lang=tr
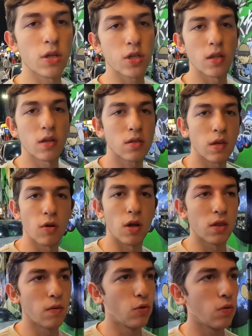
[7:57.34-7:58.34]
böyle şeyler seviyor
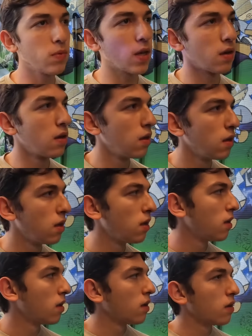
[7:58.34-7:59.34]
anlamıyorum da.
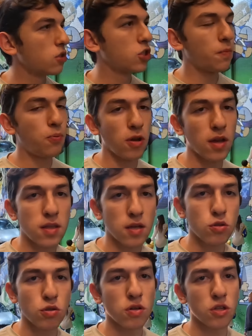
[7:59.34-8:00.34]

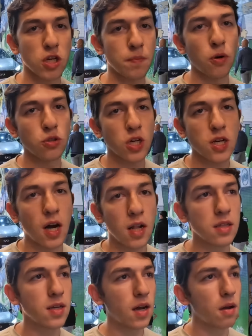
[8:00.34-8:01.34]
Japonya'dan sonra Japonca
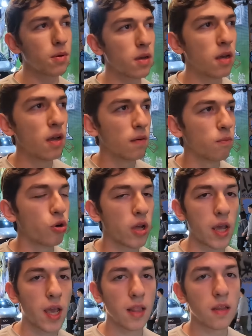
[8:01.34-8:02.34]
kaldı abi.
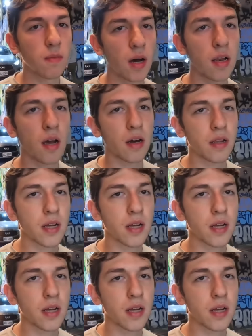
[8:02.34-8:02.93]
Buraya geldim hala